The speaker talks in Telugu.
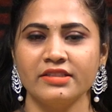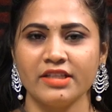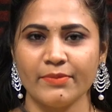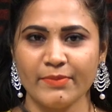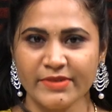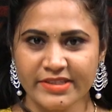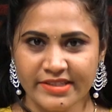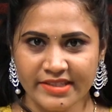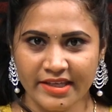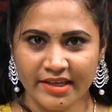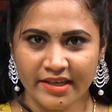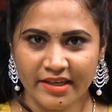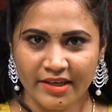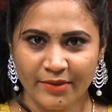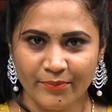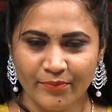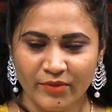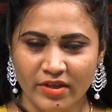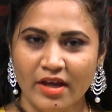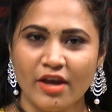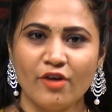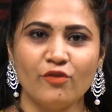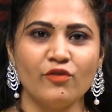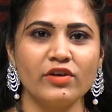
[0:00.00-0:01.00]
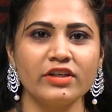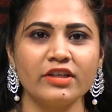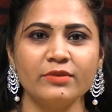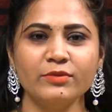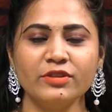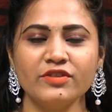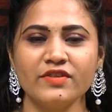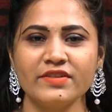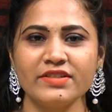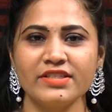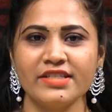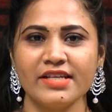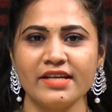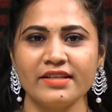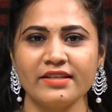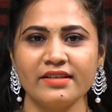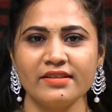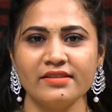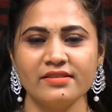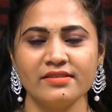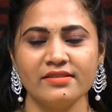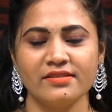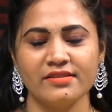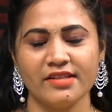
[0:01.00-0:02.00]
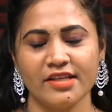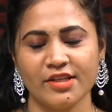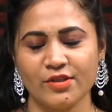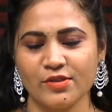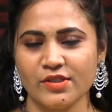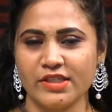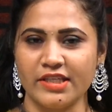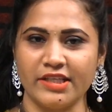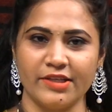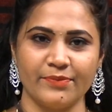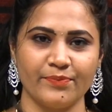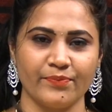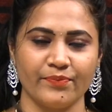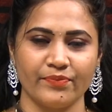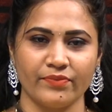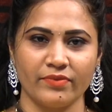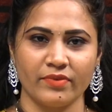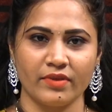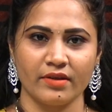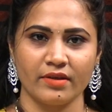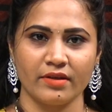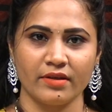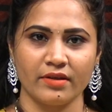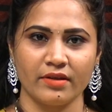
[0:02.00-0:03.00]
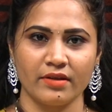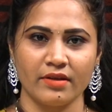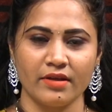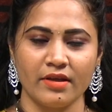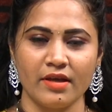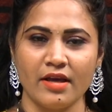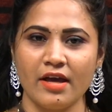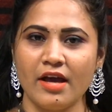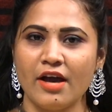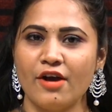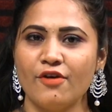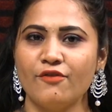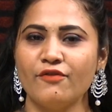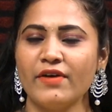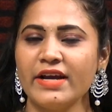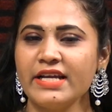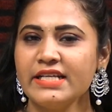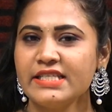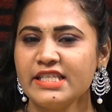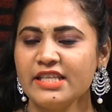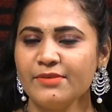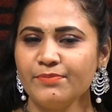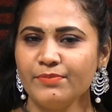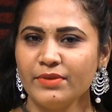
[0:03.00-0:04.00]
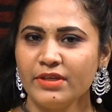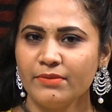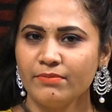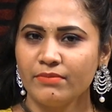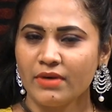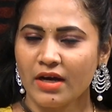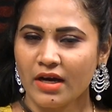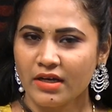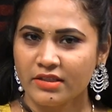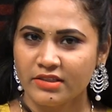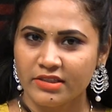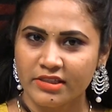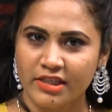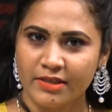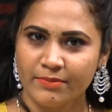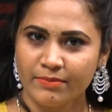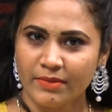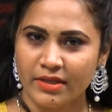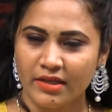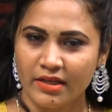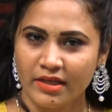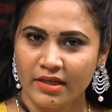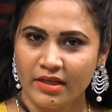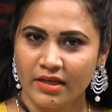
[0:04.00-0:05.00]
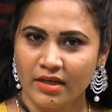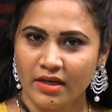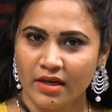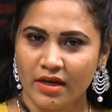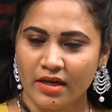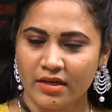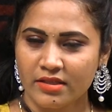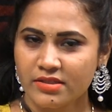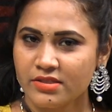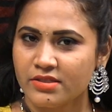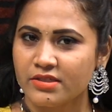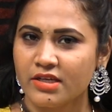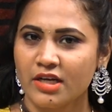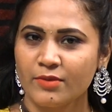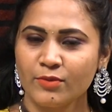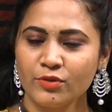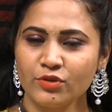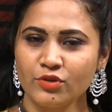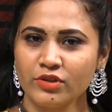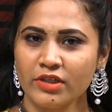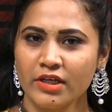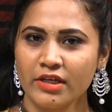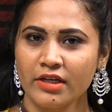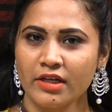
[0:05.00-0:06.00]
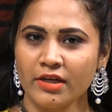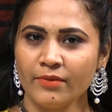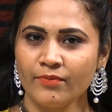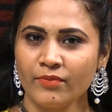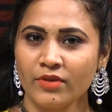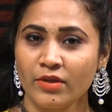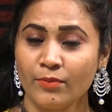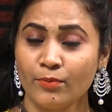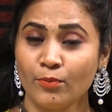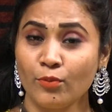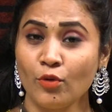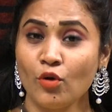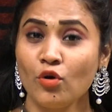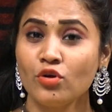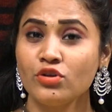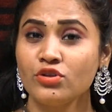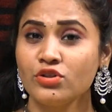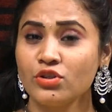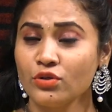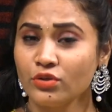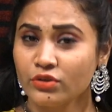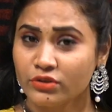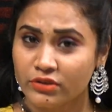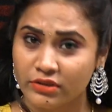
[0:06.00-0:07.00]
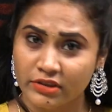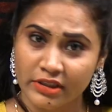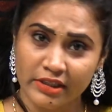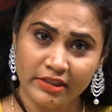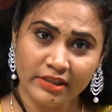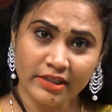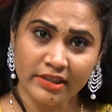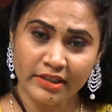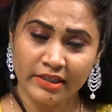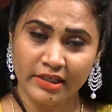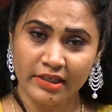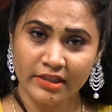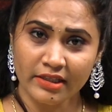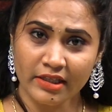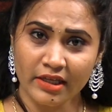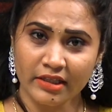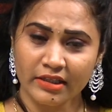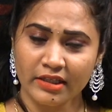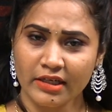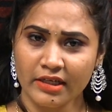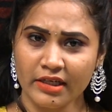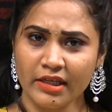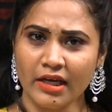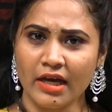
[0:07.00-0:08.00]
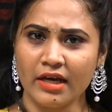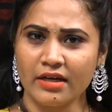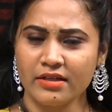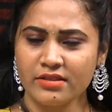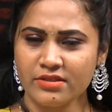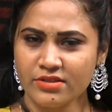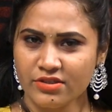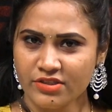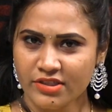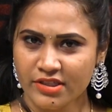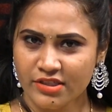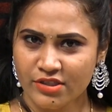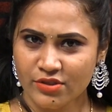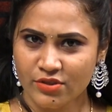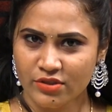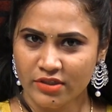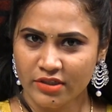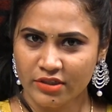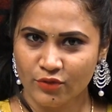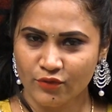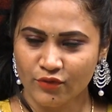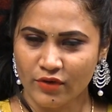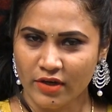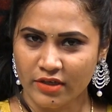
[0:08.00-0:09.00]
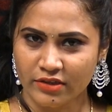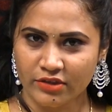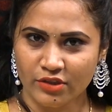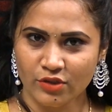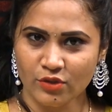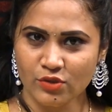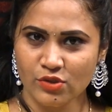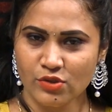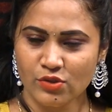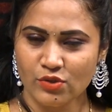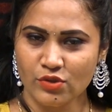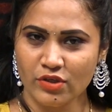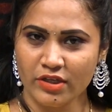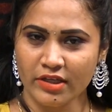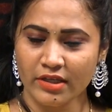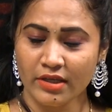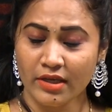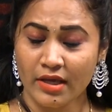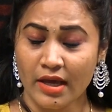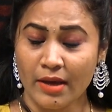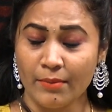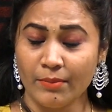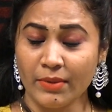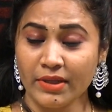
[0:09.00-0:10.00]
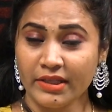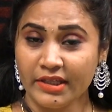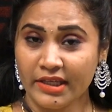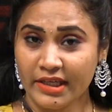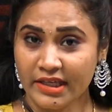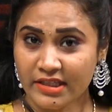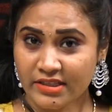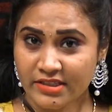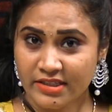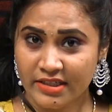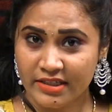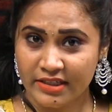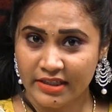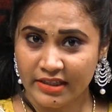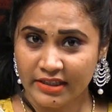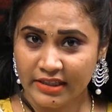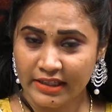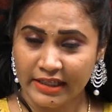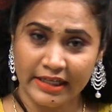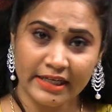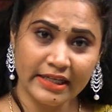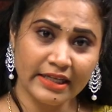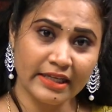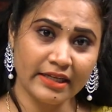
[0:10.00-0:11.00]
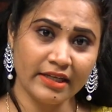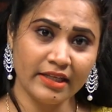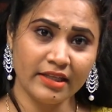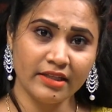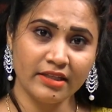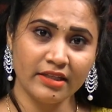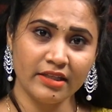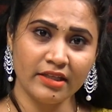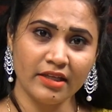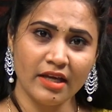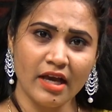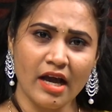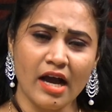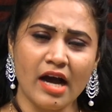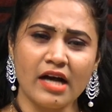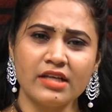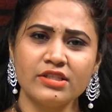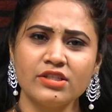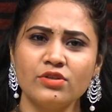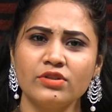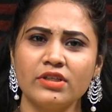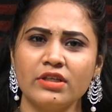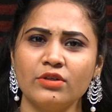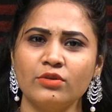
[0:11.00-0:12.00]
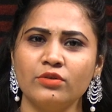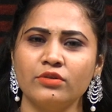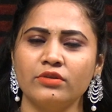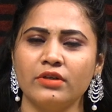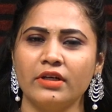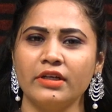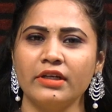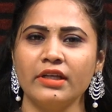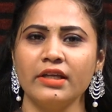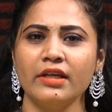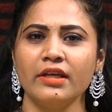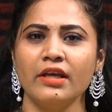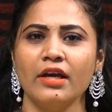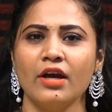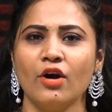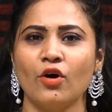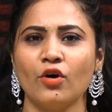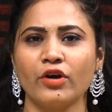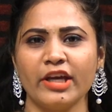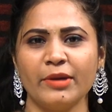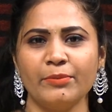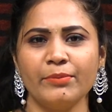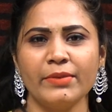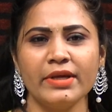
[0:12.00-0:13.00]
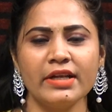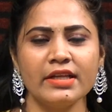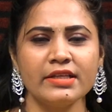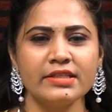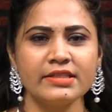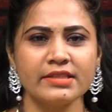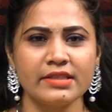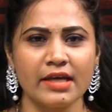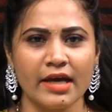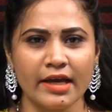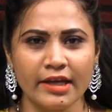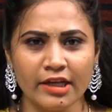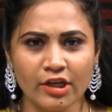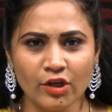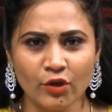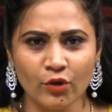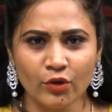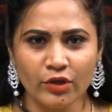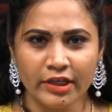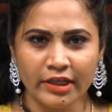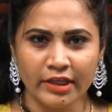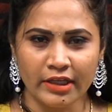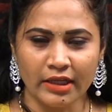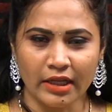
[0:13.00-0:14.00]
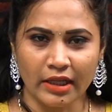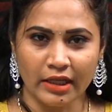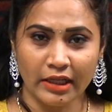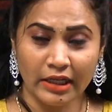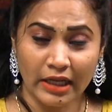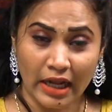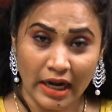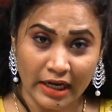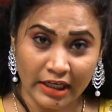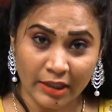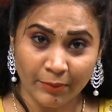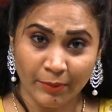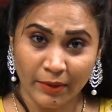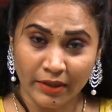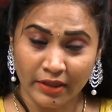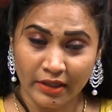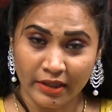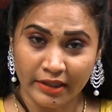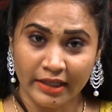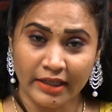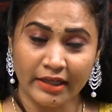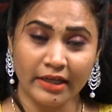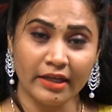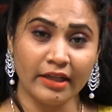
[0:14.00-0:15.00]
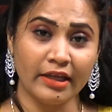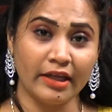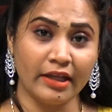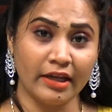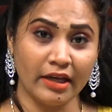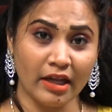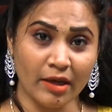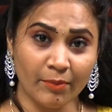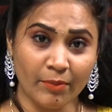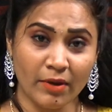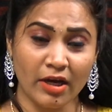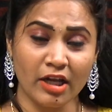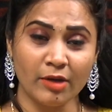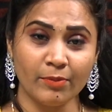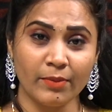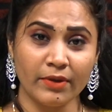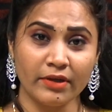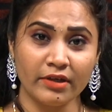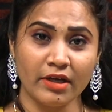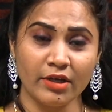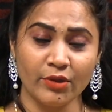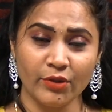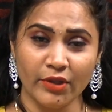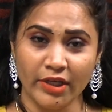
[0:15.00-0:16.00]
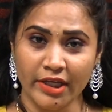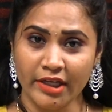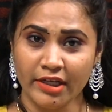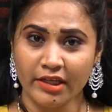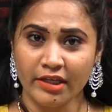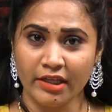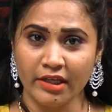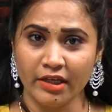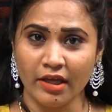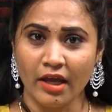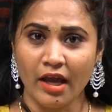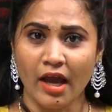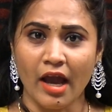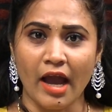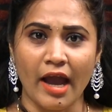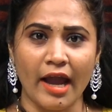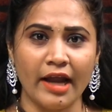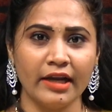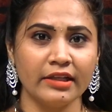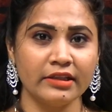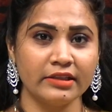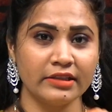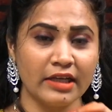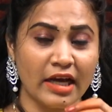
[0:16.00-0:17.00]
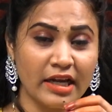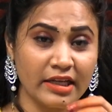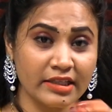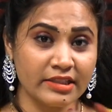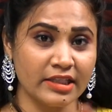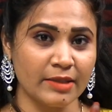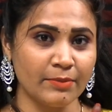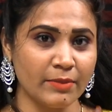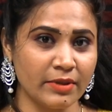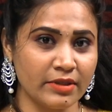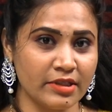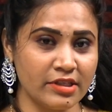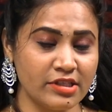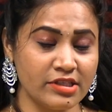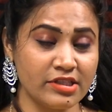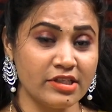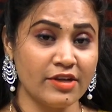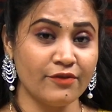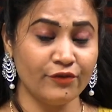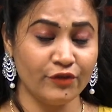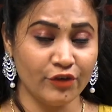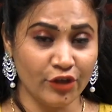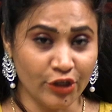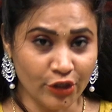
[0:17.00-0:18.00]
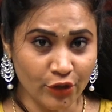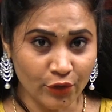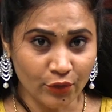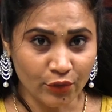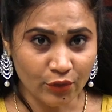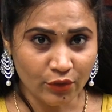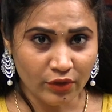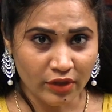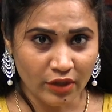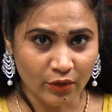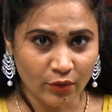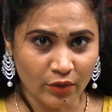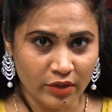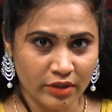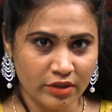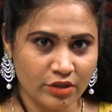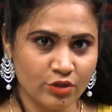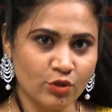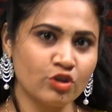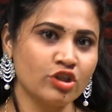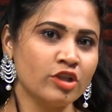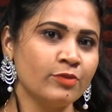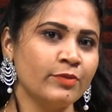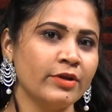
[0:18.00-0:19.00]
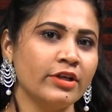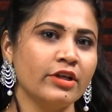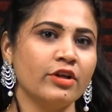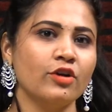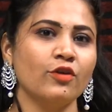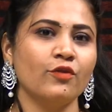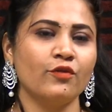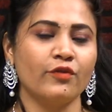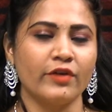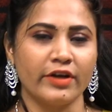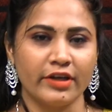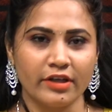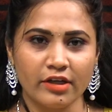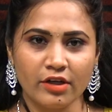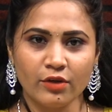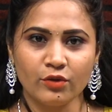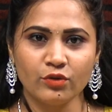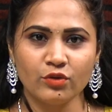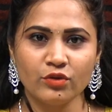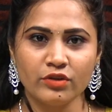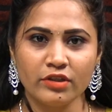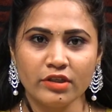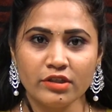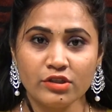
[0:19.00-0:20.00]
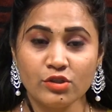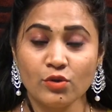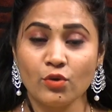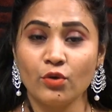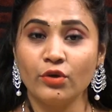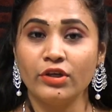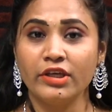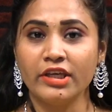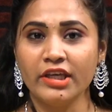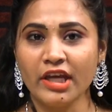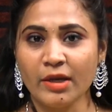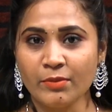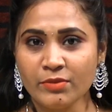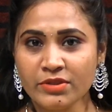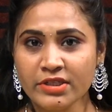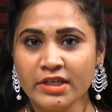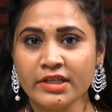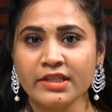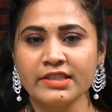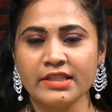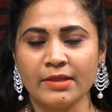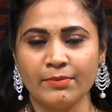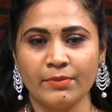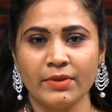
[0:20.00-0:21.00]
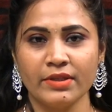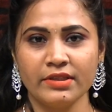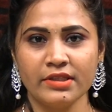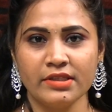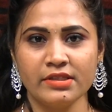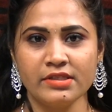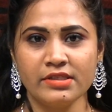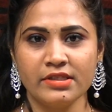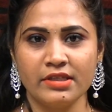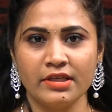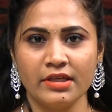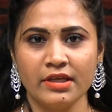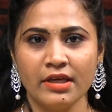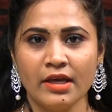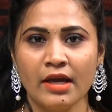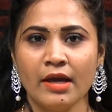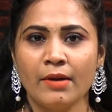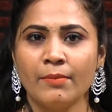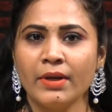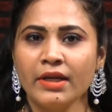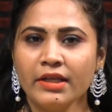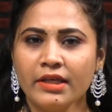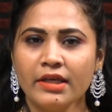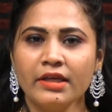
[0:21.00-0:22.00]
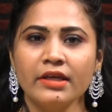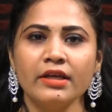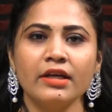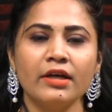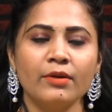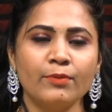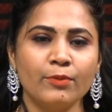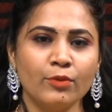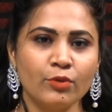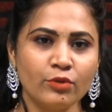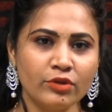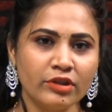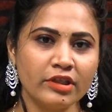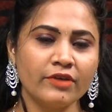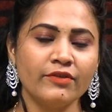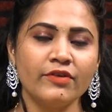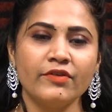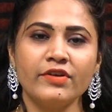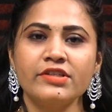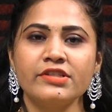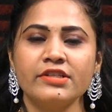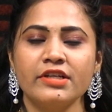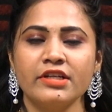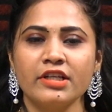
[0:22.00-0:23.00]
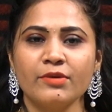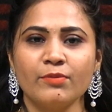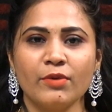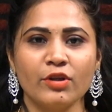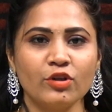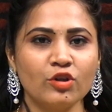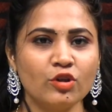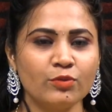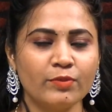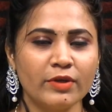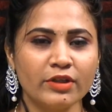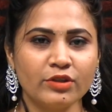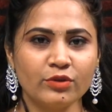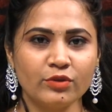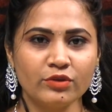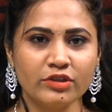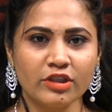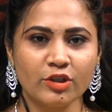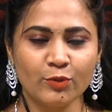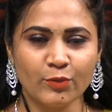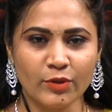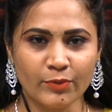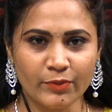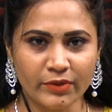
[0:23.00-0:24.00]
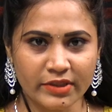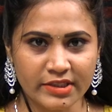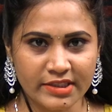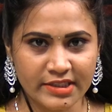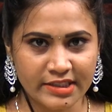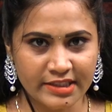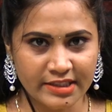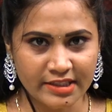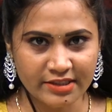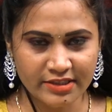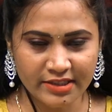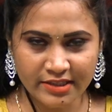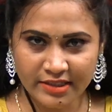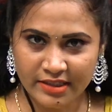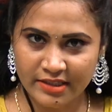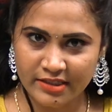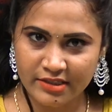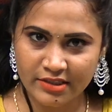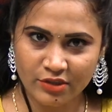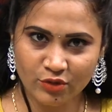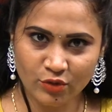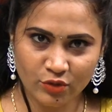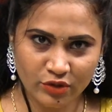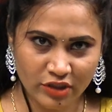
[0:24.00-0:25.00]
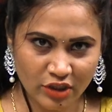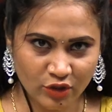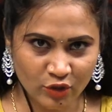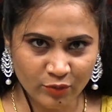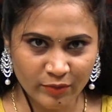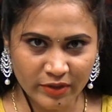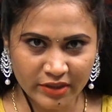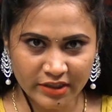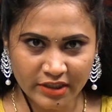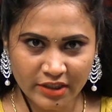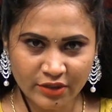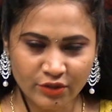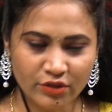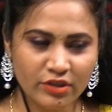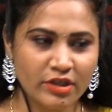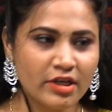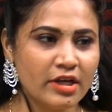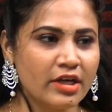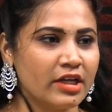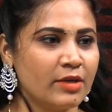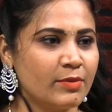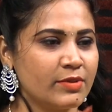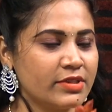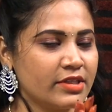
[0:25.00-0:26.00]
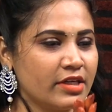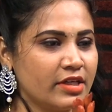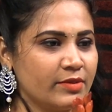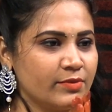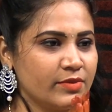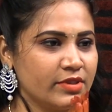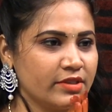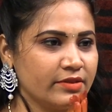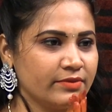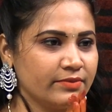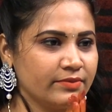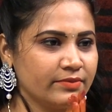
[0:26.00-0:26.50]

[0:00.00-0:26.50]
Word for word: నమస్తే వెల్కమ్ టు అవర్ ఛానల్ నేను సిరి వైసీపీ మాజీ ఎమ్మెల్యే అరెస్ట్ కాబోతున్నారా పోక్సో చట్టం కింద తనని అరెస్ట్ చేస్తున్నట్టు వార్తలు వస్తున్నాయి మరి ఏం జరిగింది ఏంటనేది అసలు తను అంటే ఒక ఎమ్మెల్యే స్థాయిలో ఉండి ఇలాంటి పనులకి ఎలా పాల్పడ్డారు ఏంటి అండ్ దానికి సంబంధించిన వీడియో కూడా ఒకటి సోషల్ మీడియాలో వైరల్ అవుతుంది సో ఈ అంశానికి సంబంధించి మనకి ఇంకా పూర్తిగా వివరించడానికి మనతో పాటు ఉన్నారు ప్రముఖ సీనియర్ జర్నలిస్ట్ దుర్గాకుమార్ గారు నమస్కారం సార్